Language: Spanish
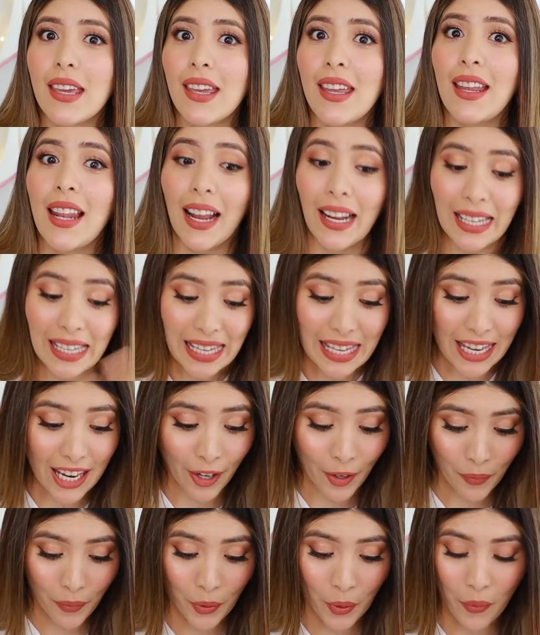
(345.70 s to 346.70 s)
y la
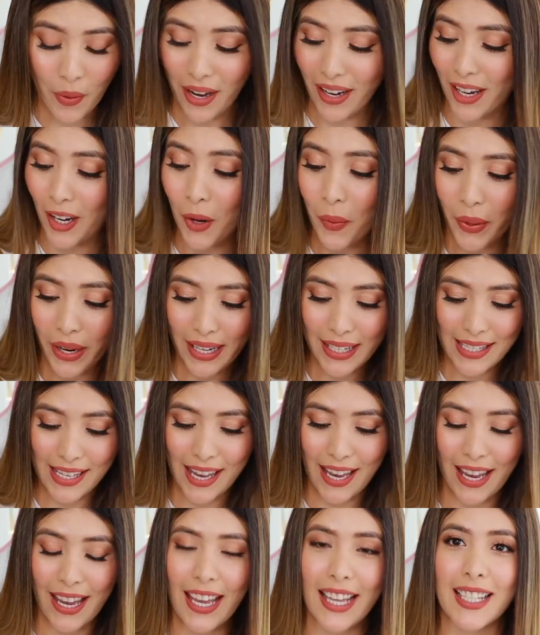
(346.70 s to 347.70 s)
quiero probar, quiero ver si
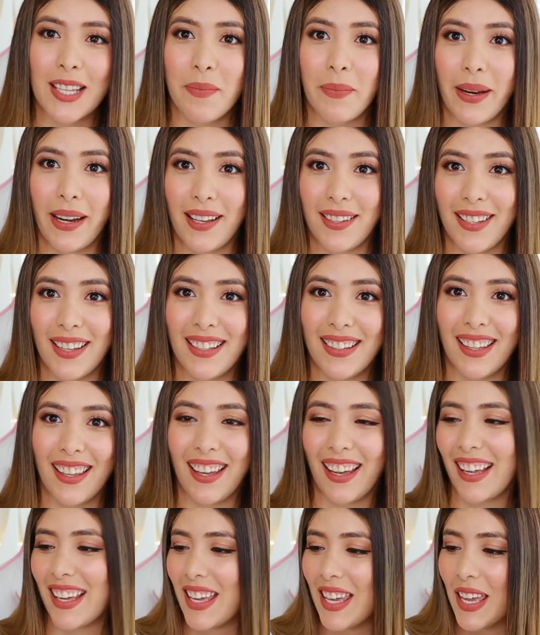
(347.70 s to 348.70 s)
es que se parece a esta
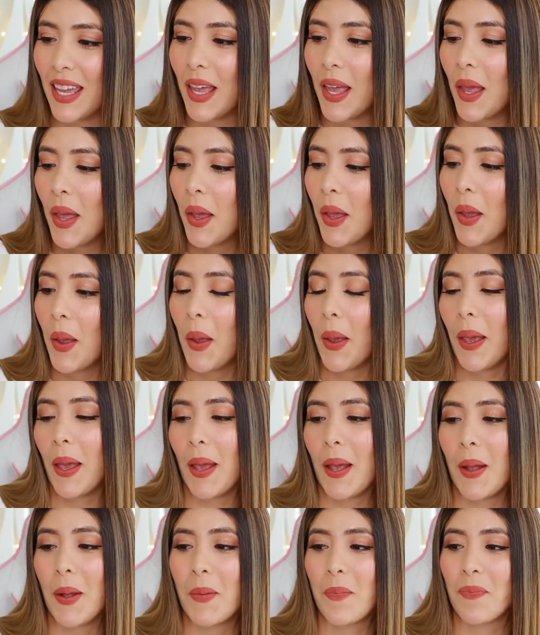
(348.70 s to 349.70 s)
de aquí.
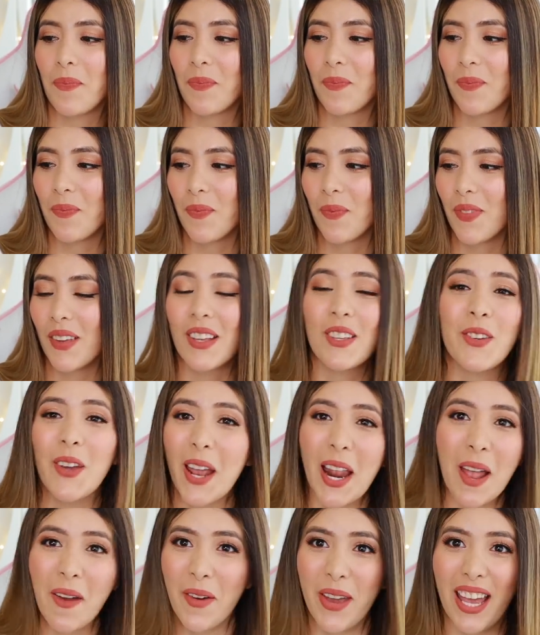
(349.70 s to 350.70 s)
Em, yo ya
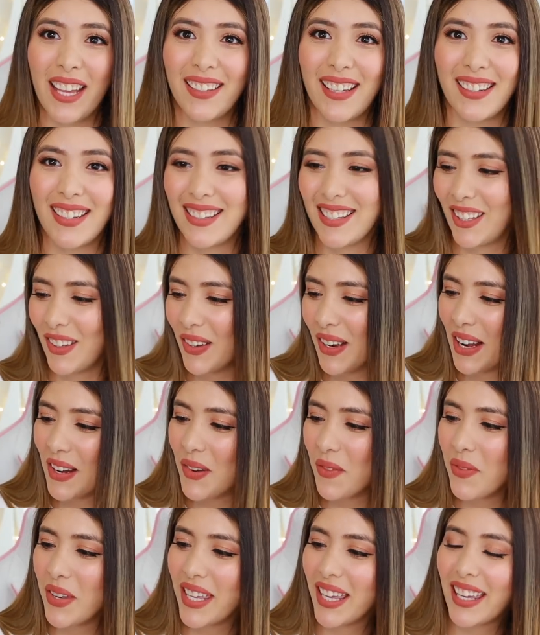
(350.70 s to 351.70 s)
les voy a estar diciendo en
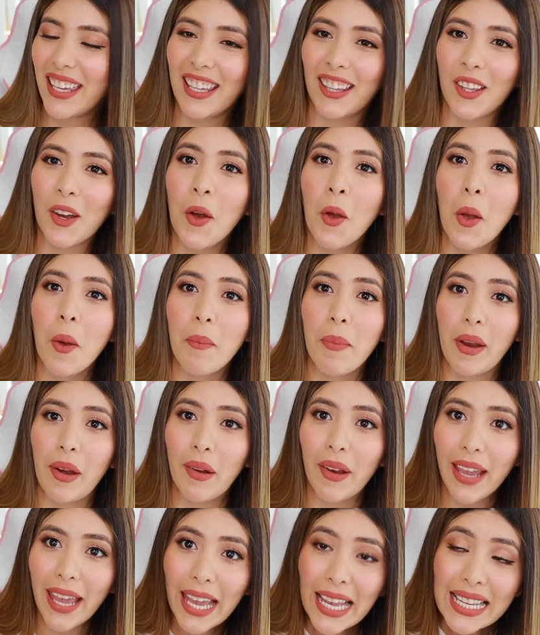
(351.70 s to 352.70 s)
algún videito, pero
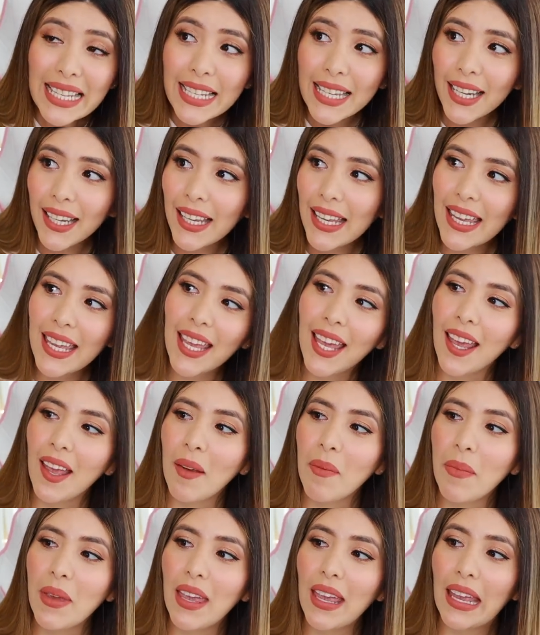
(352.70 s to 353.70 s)
esta de aquí
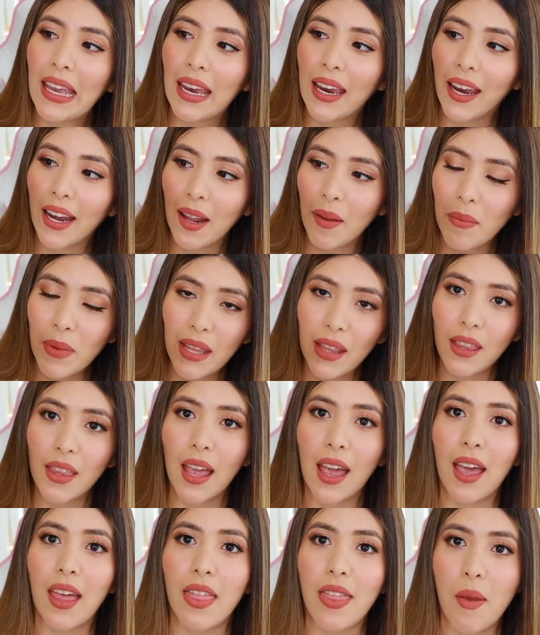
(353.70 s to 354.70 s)
es mi
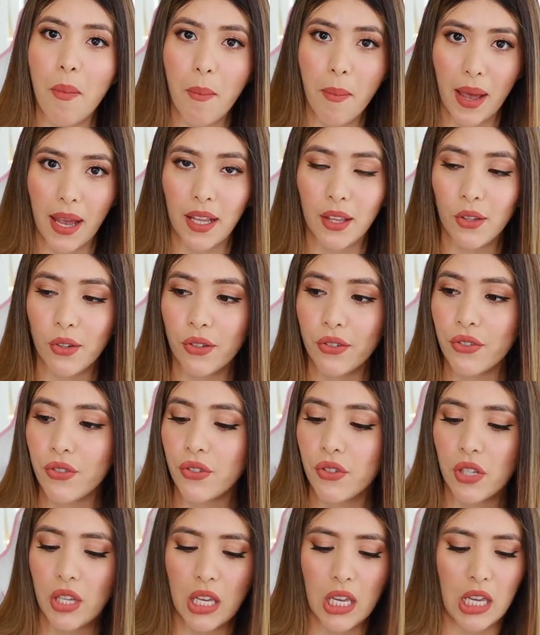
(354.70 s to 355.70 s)
cremita de
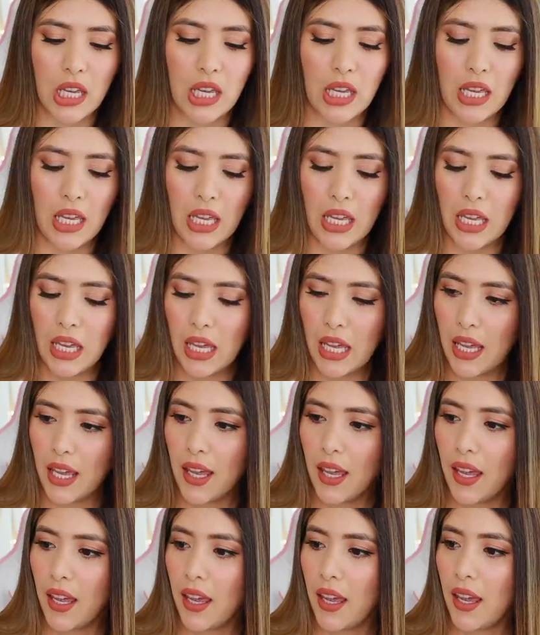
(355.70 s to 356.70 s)
manos
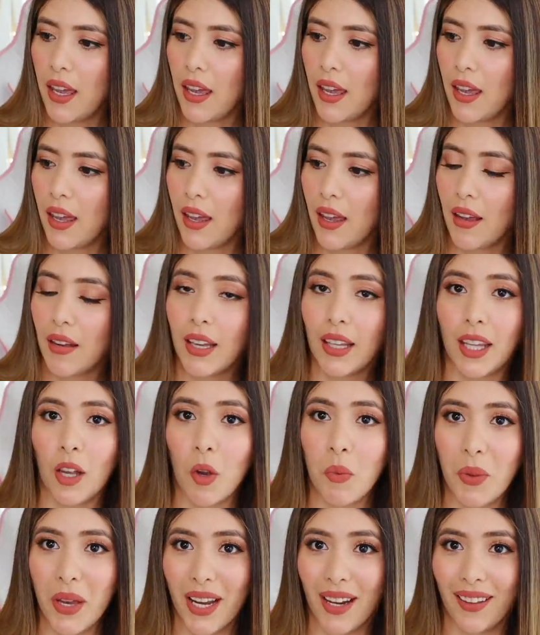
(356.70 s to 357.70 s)
eh, que
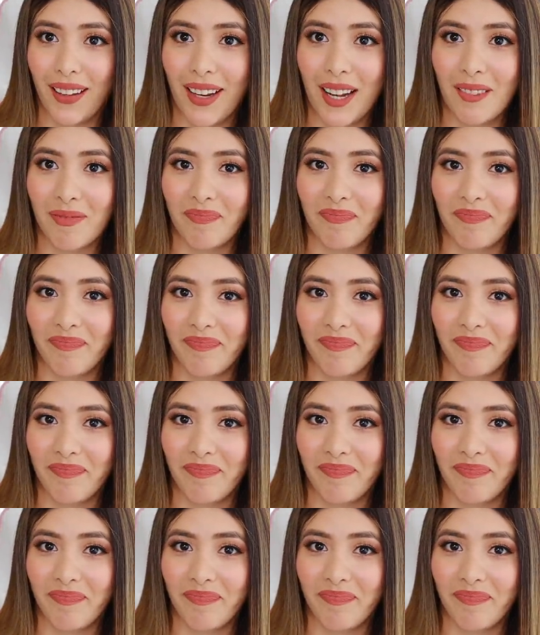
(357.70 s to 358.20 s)
tengo en mi cartera.